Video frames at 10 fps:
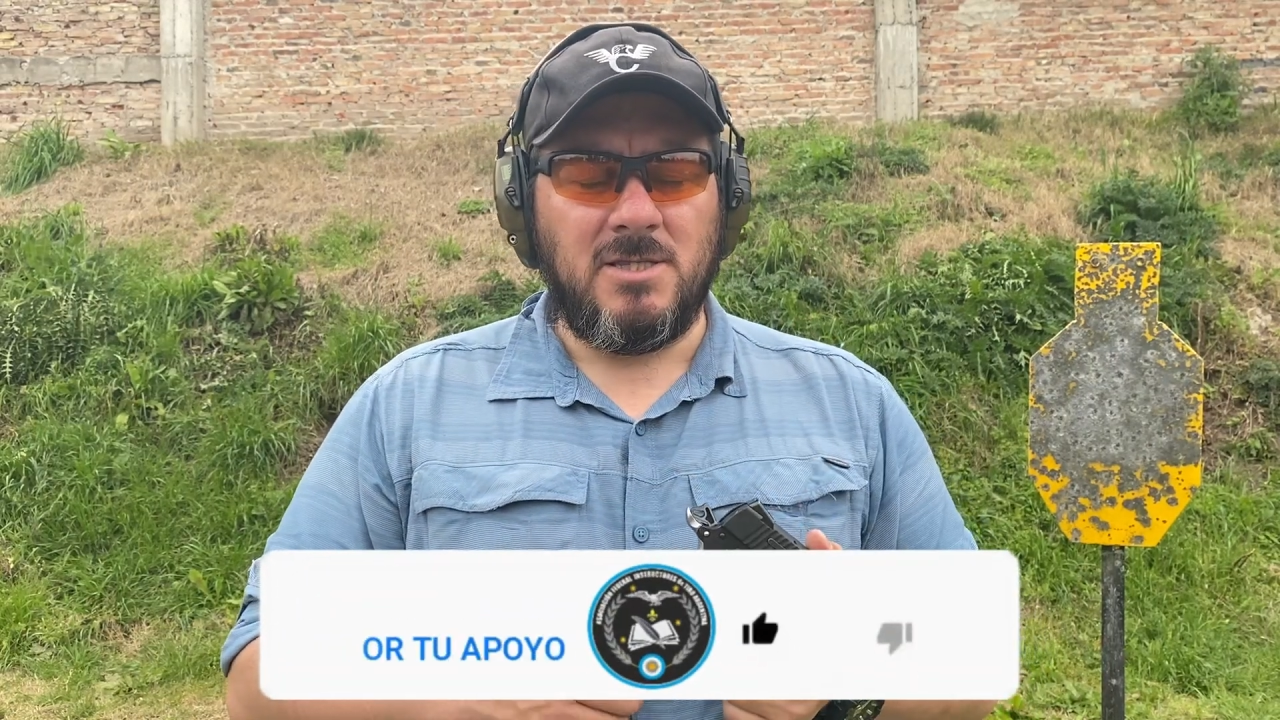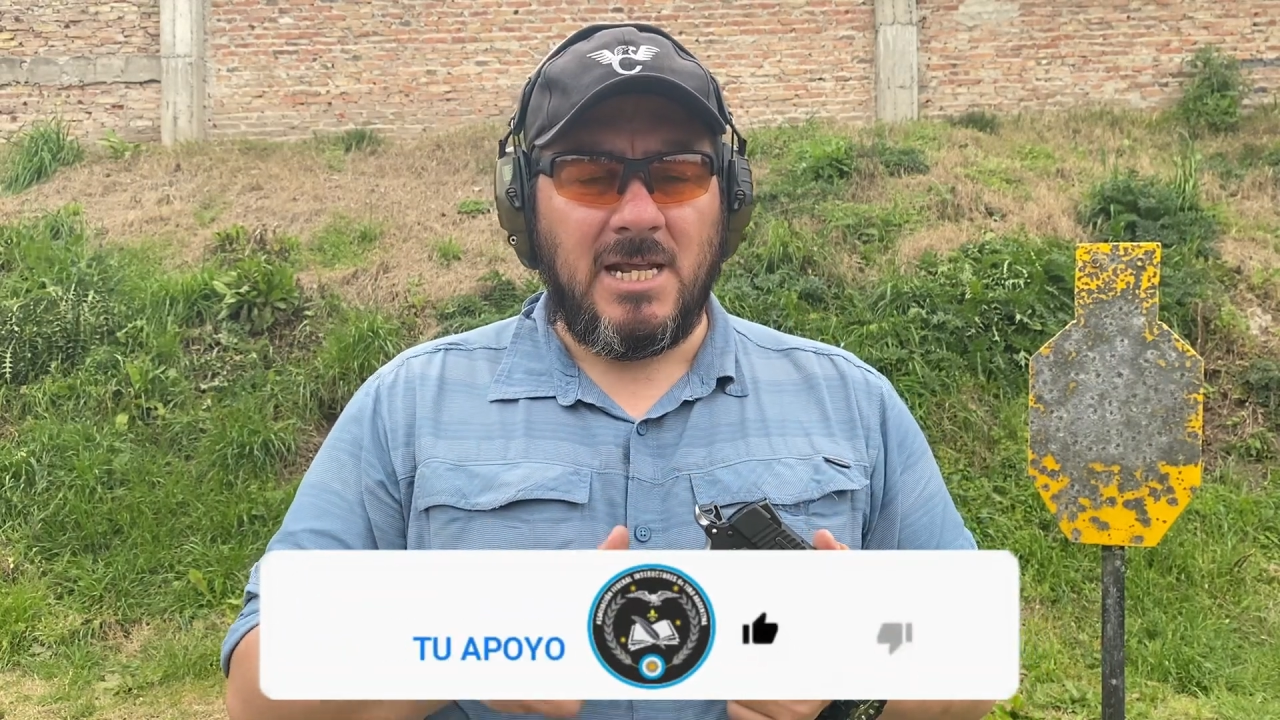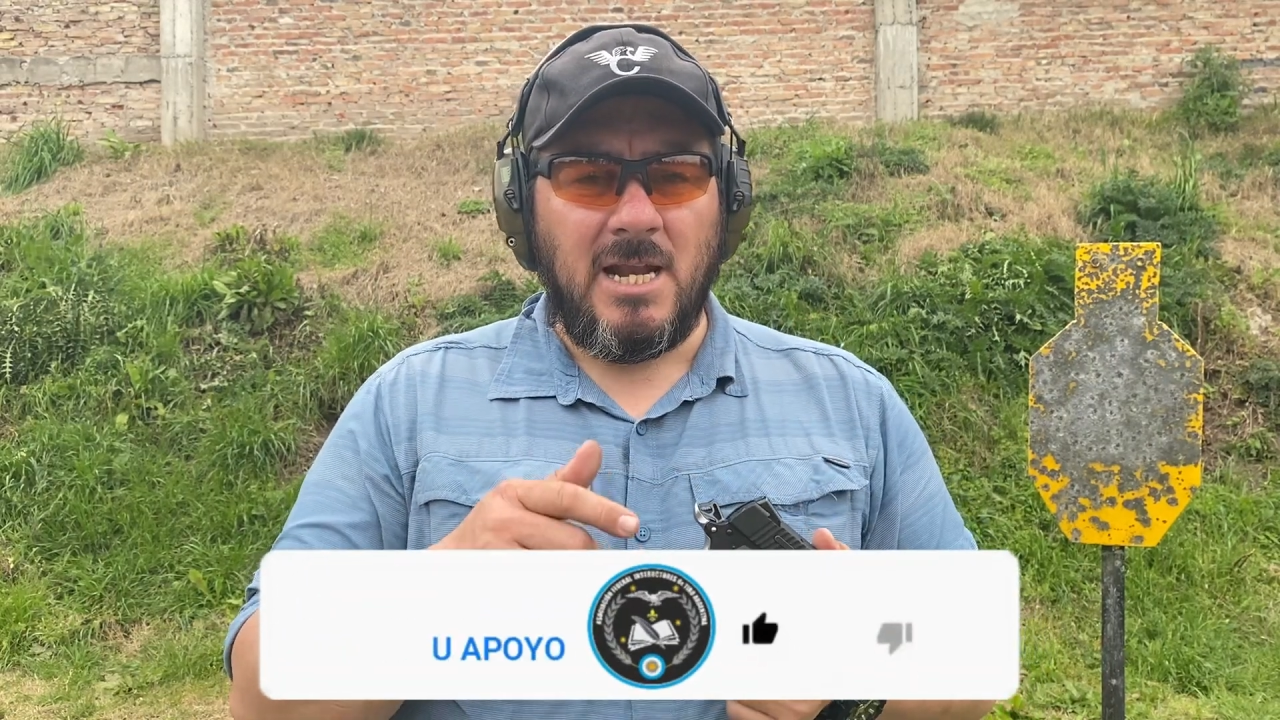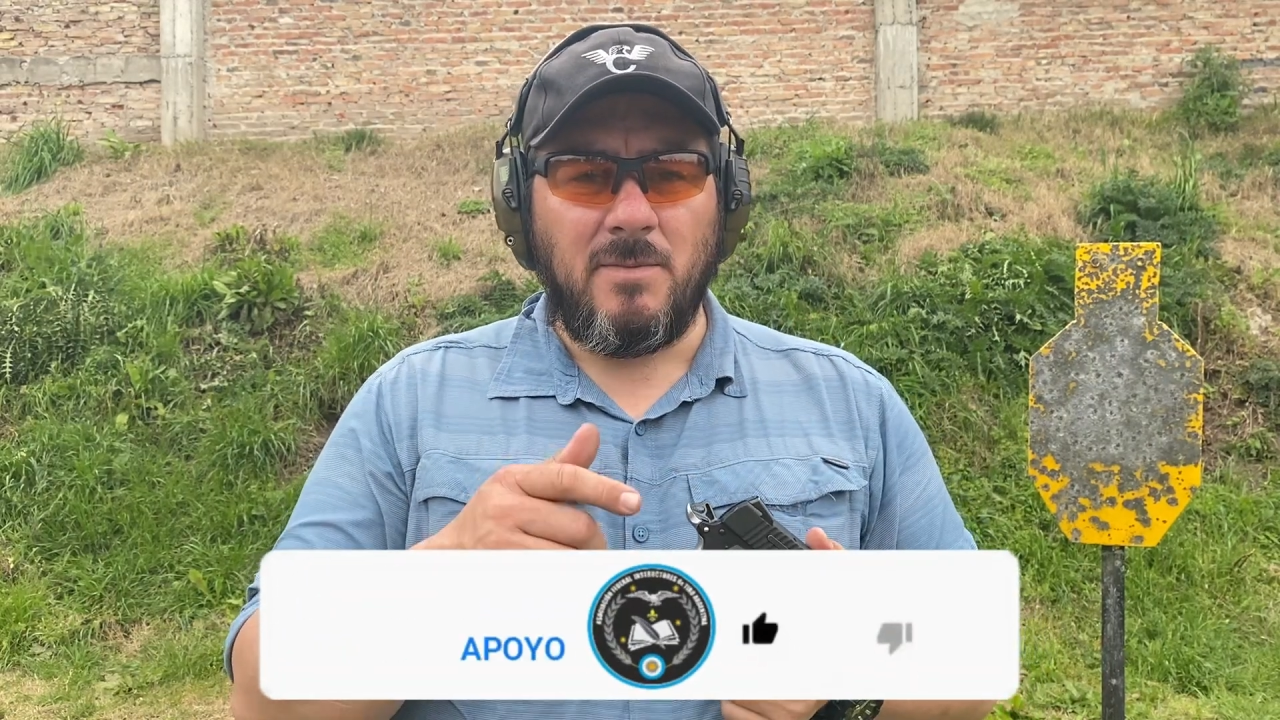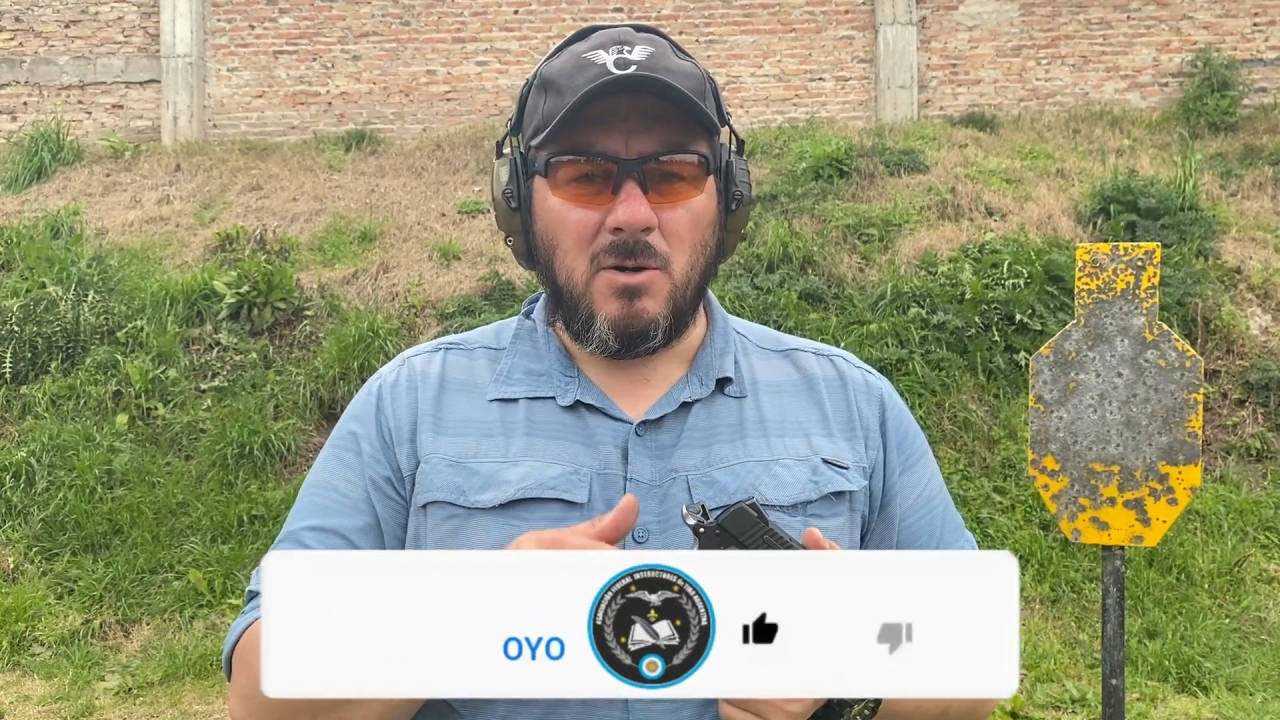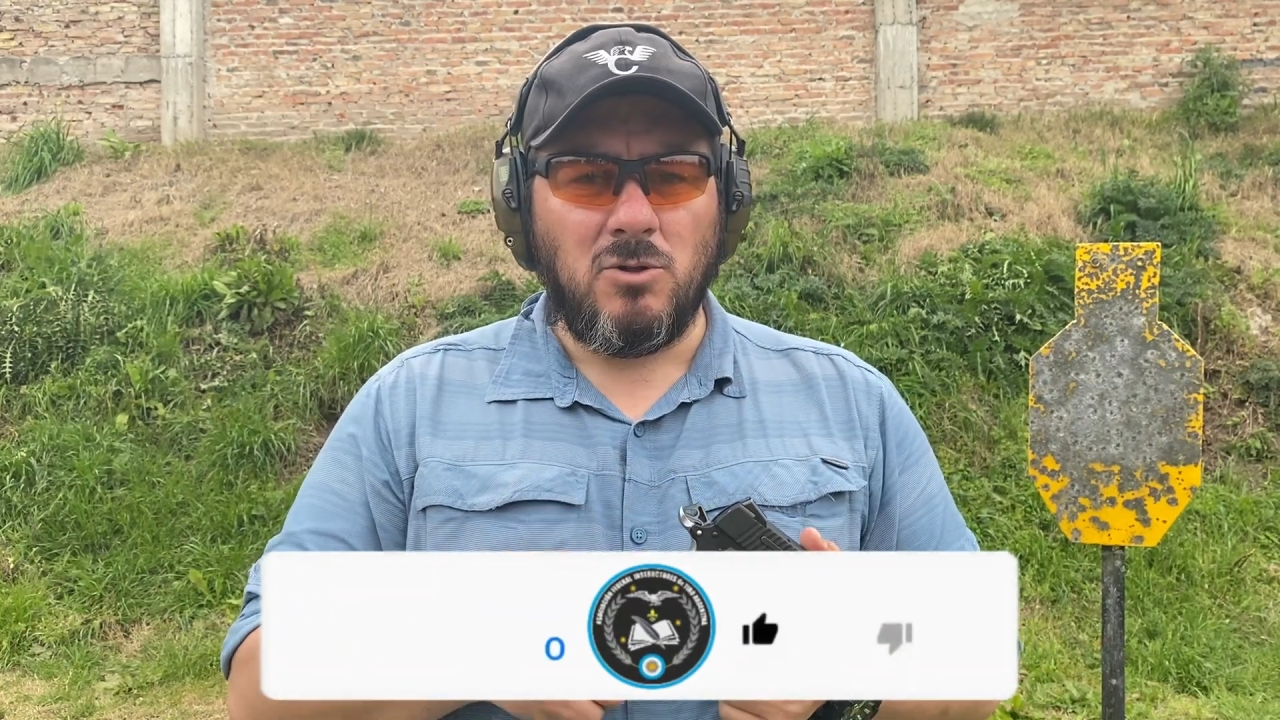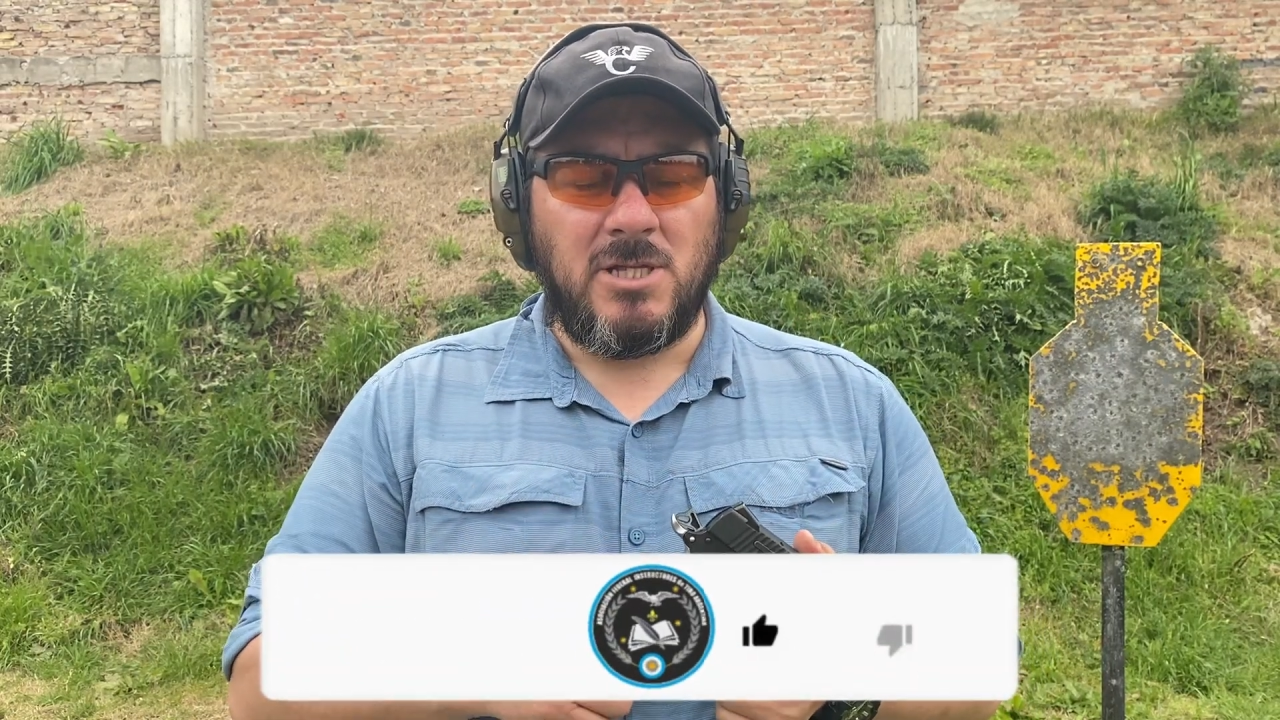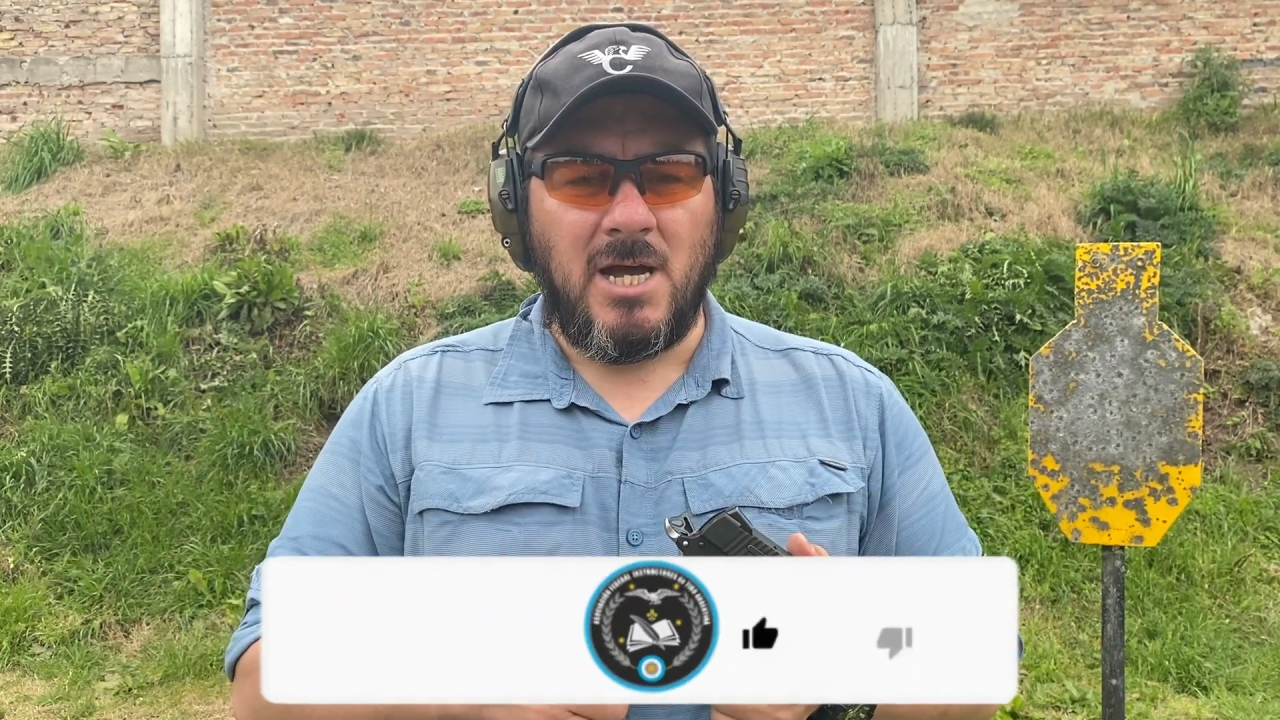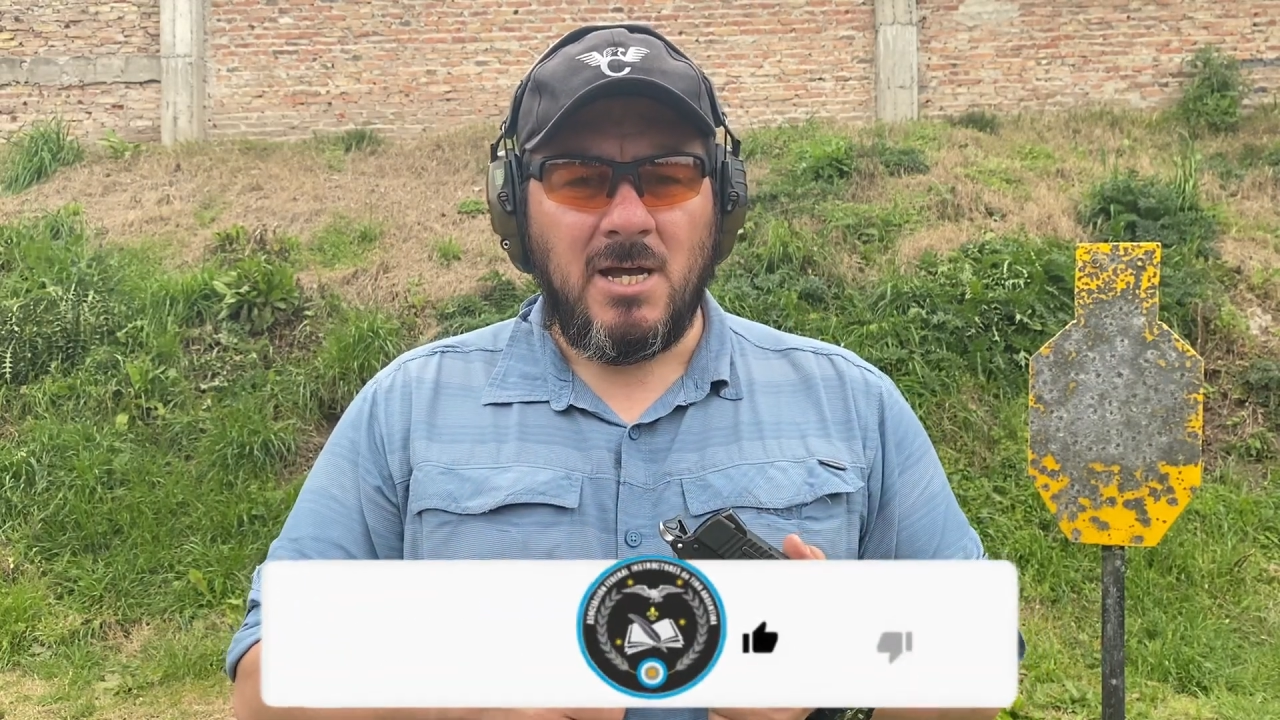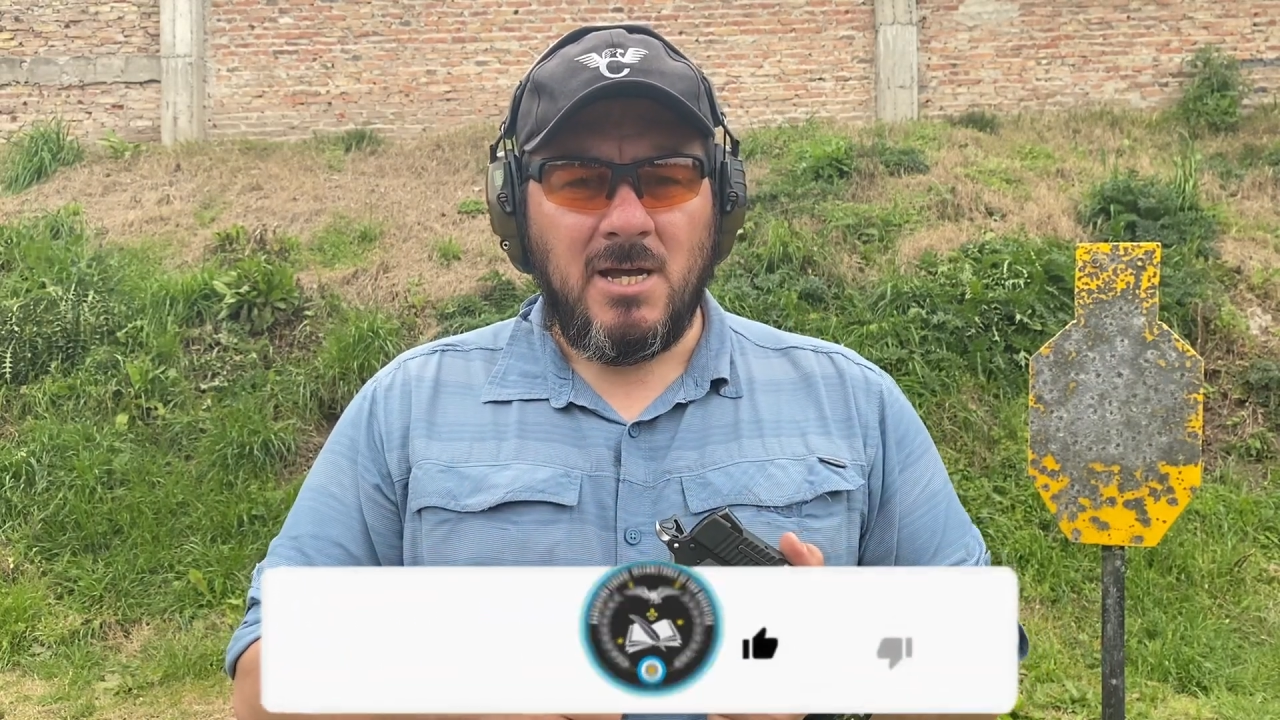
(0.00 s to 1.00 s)
denle me
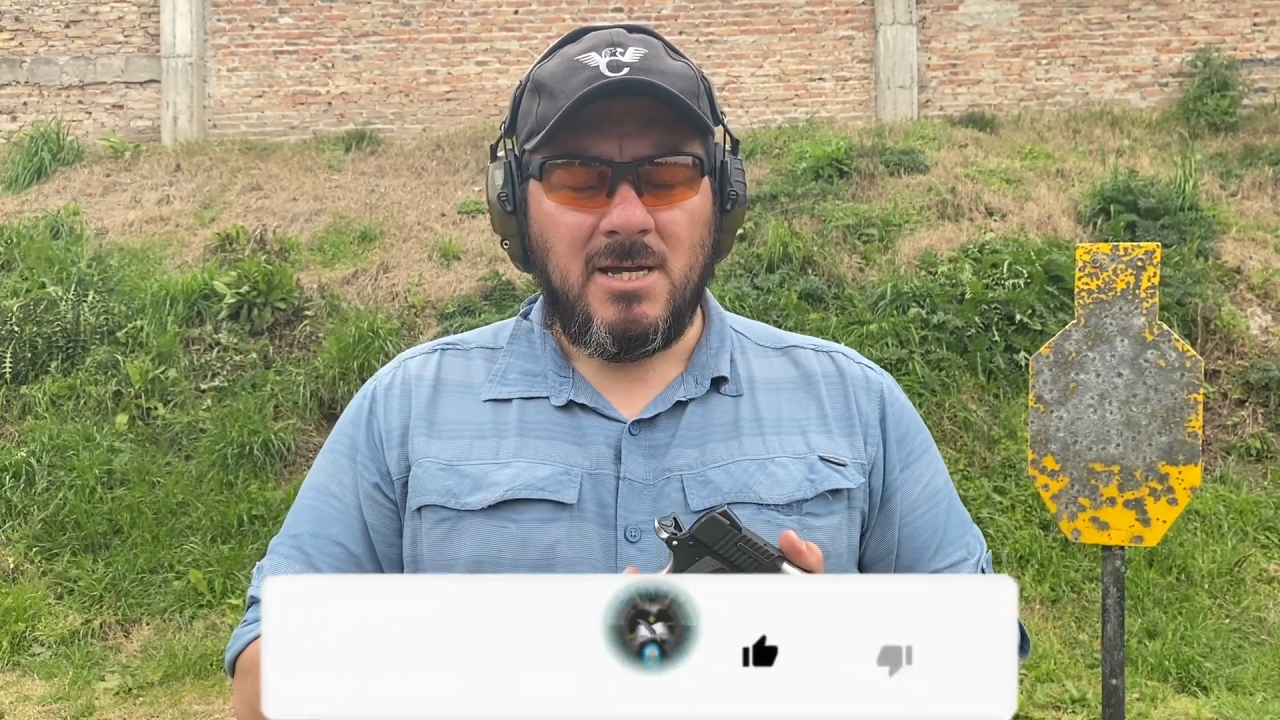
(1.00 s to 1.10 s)
gusta